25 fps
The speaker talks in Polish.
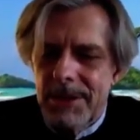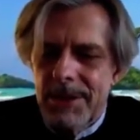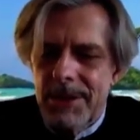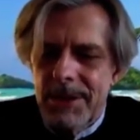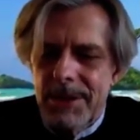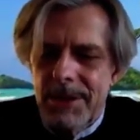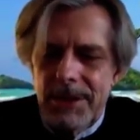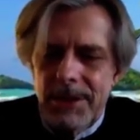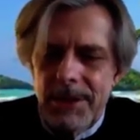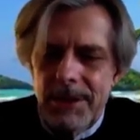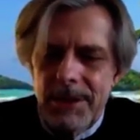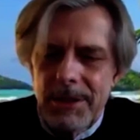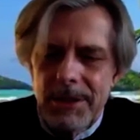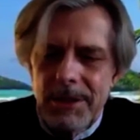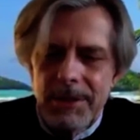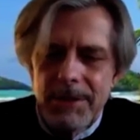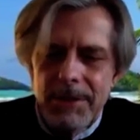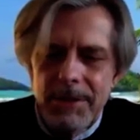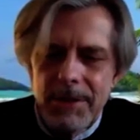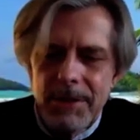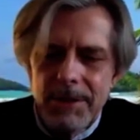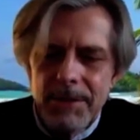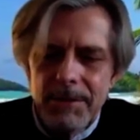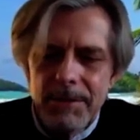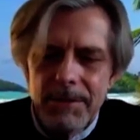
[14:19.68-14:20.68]

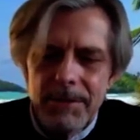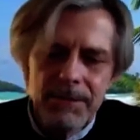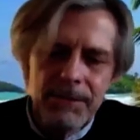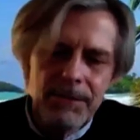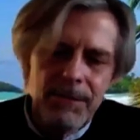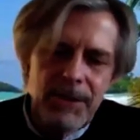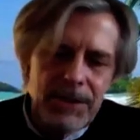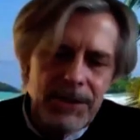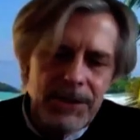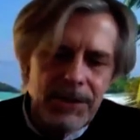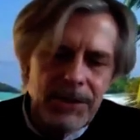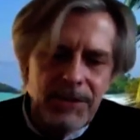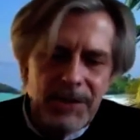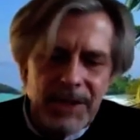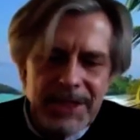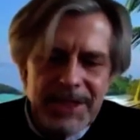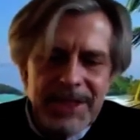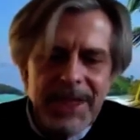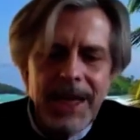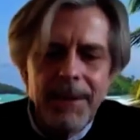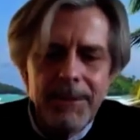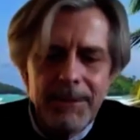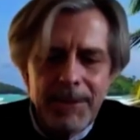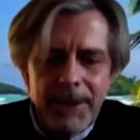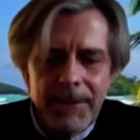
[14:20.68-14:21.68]
i właściwie
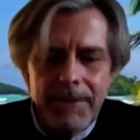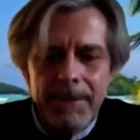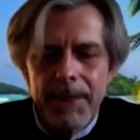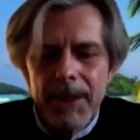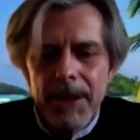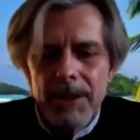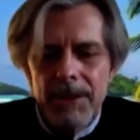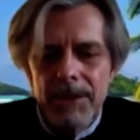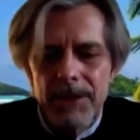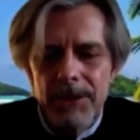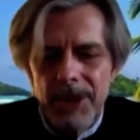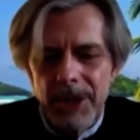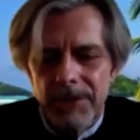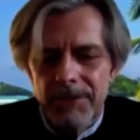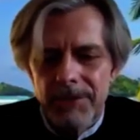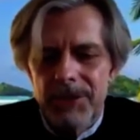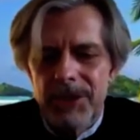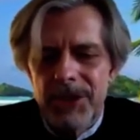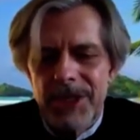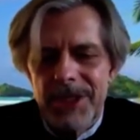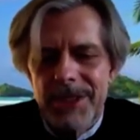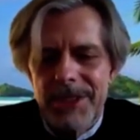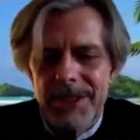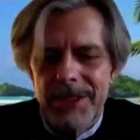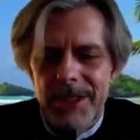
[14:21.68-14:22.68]
sami, czyli
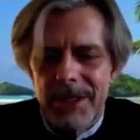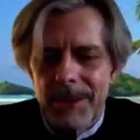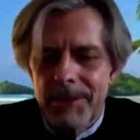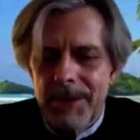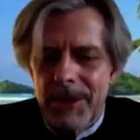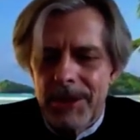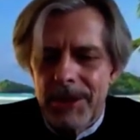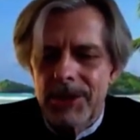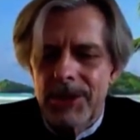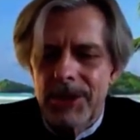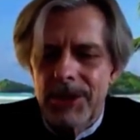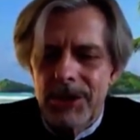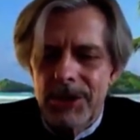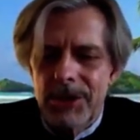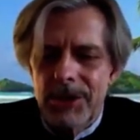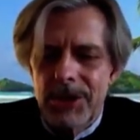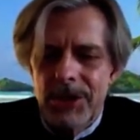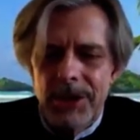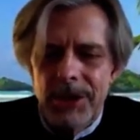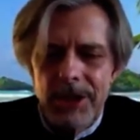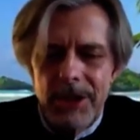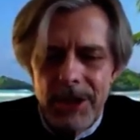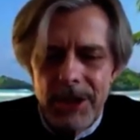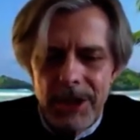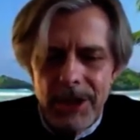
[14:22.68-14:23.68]
wszyscy i
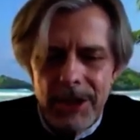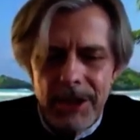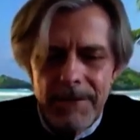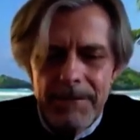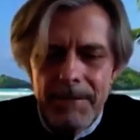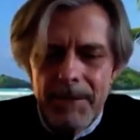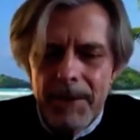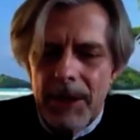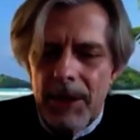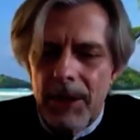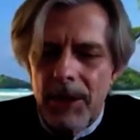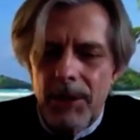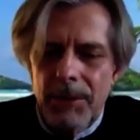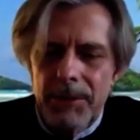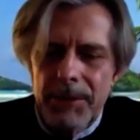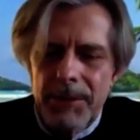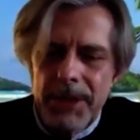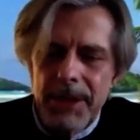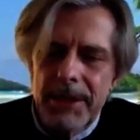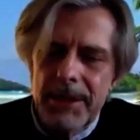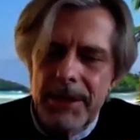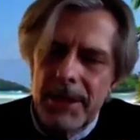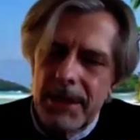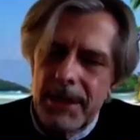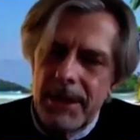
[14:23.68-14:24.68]
mężczyźni i
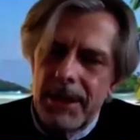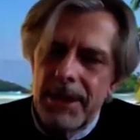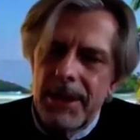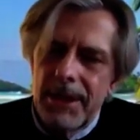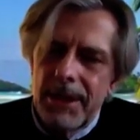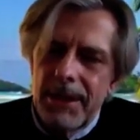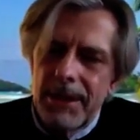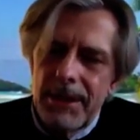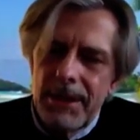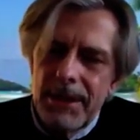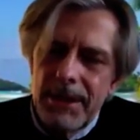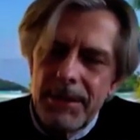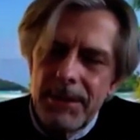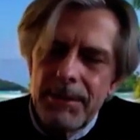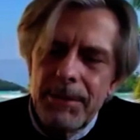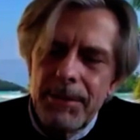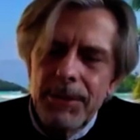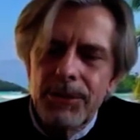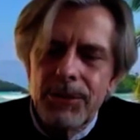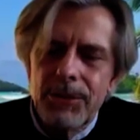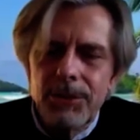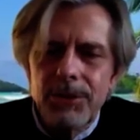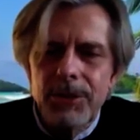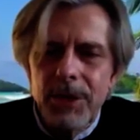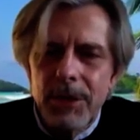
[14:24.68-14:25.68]
kobiety e,
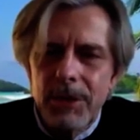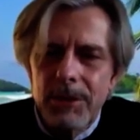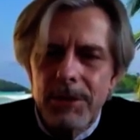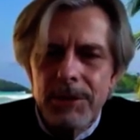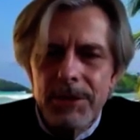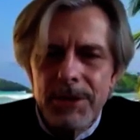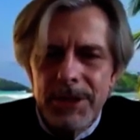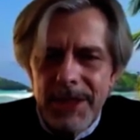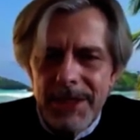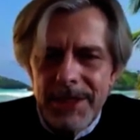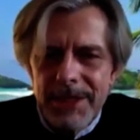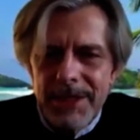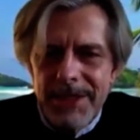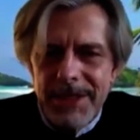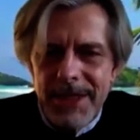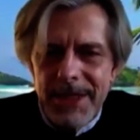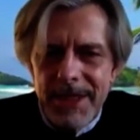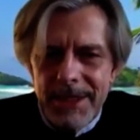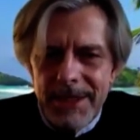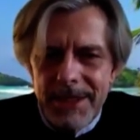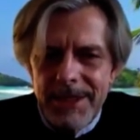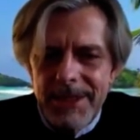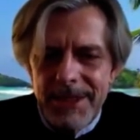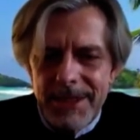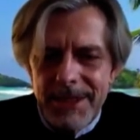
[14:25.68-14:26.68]
poczują ten
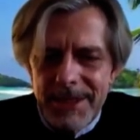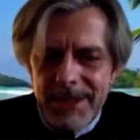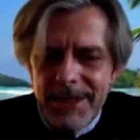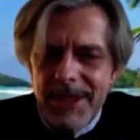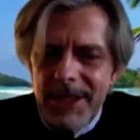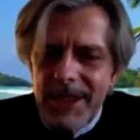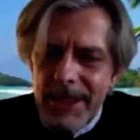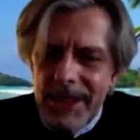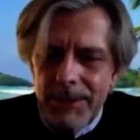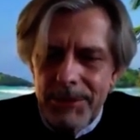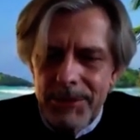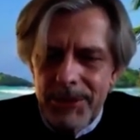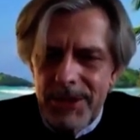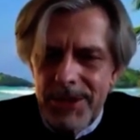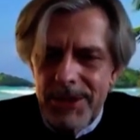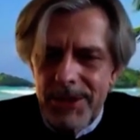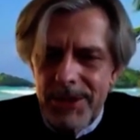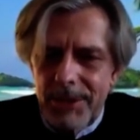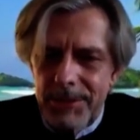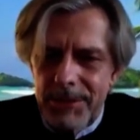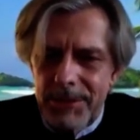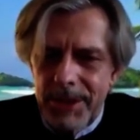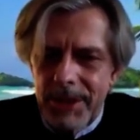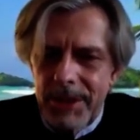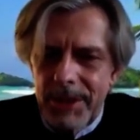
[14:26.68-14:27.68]
sens istnienia przy
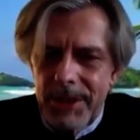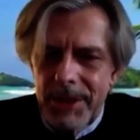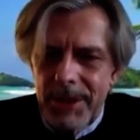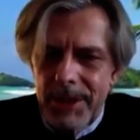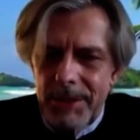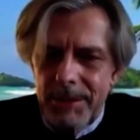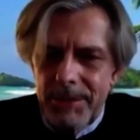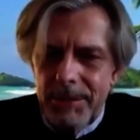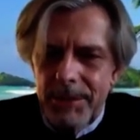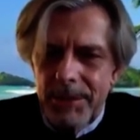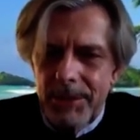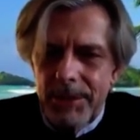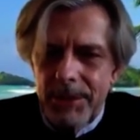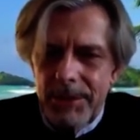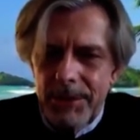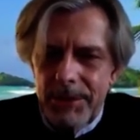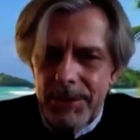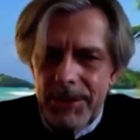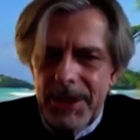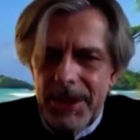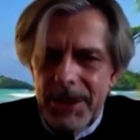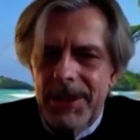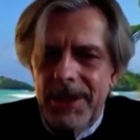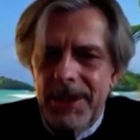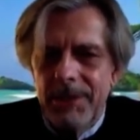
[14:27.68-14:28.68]
sobie bo
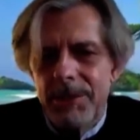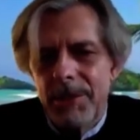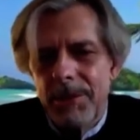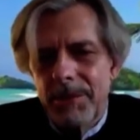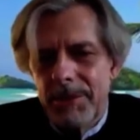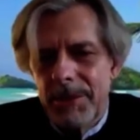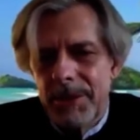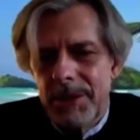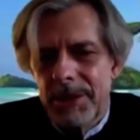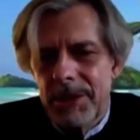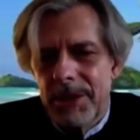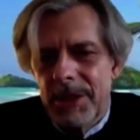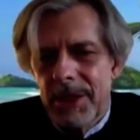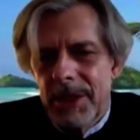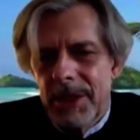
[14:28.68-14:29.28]
na ten moment